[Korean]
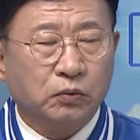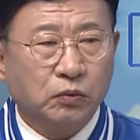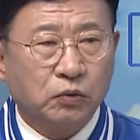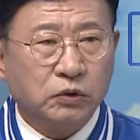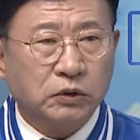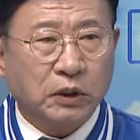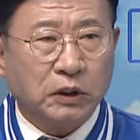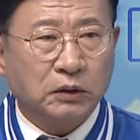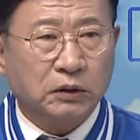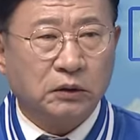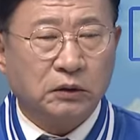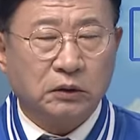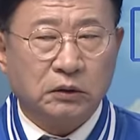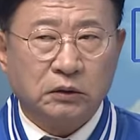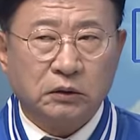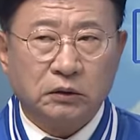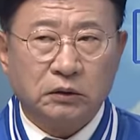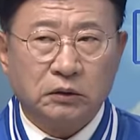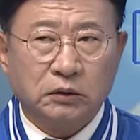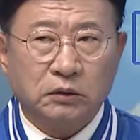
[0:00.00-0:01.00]
울산,
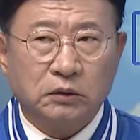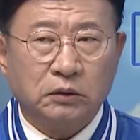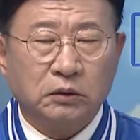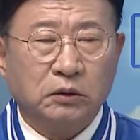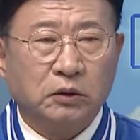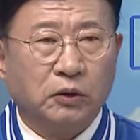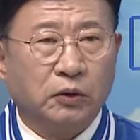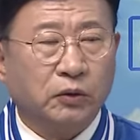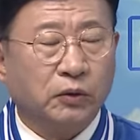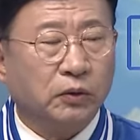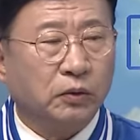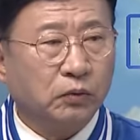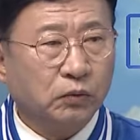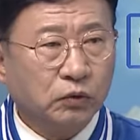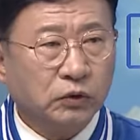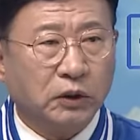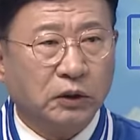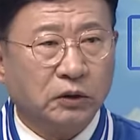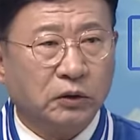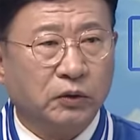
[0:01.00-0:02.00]
어,
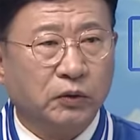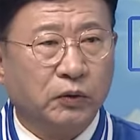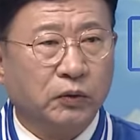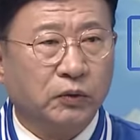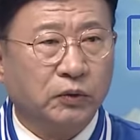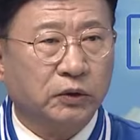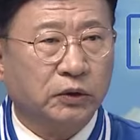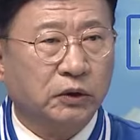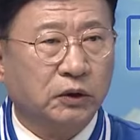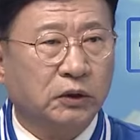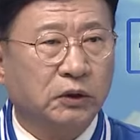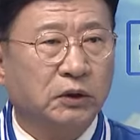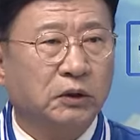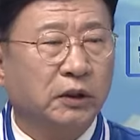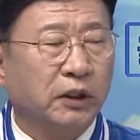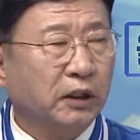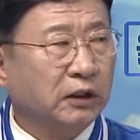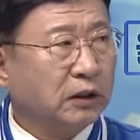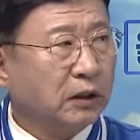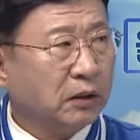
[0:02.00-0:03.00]
울산 의료원이
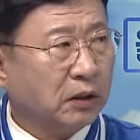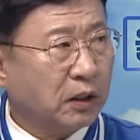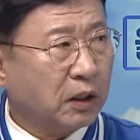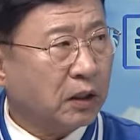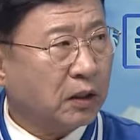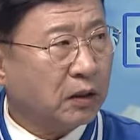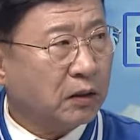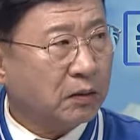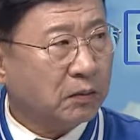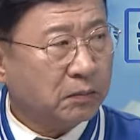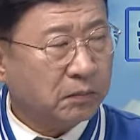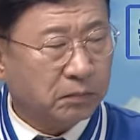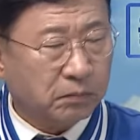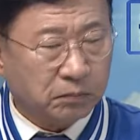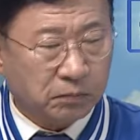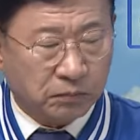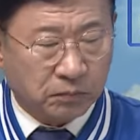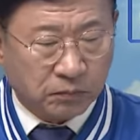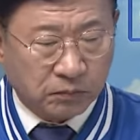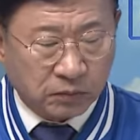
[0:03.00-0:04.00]
에타가
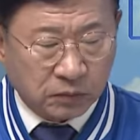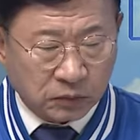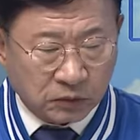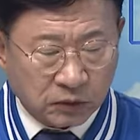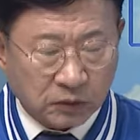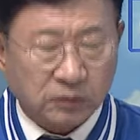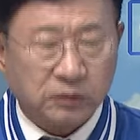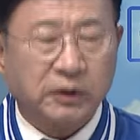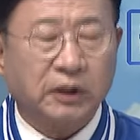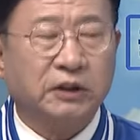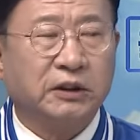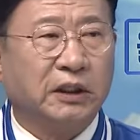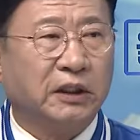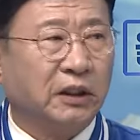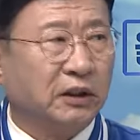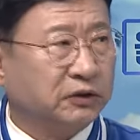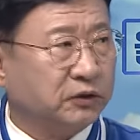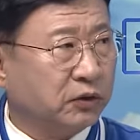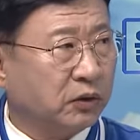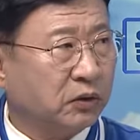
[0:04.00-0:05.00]
되지
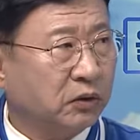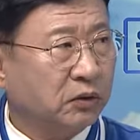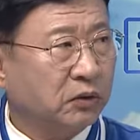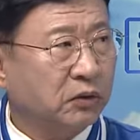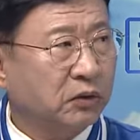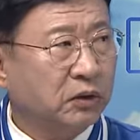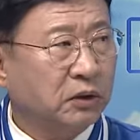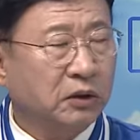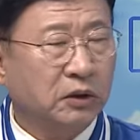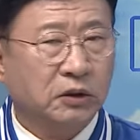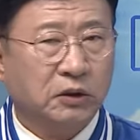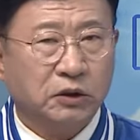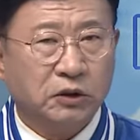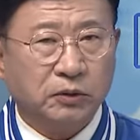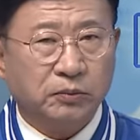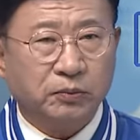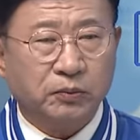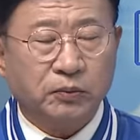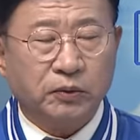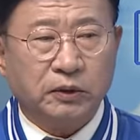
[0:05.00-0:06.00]
않았죠. 예.
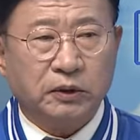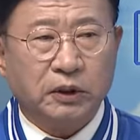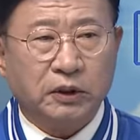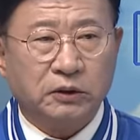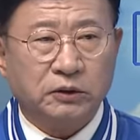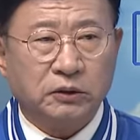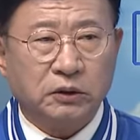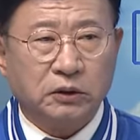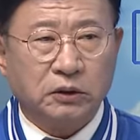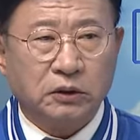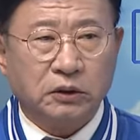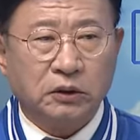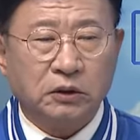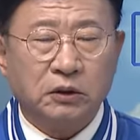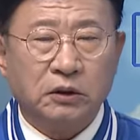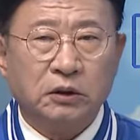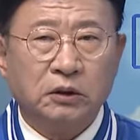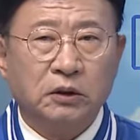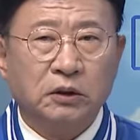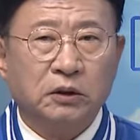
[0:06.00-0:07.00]
이 부분에
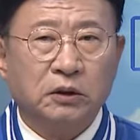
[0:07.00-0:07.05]
대해서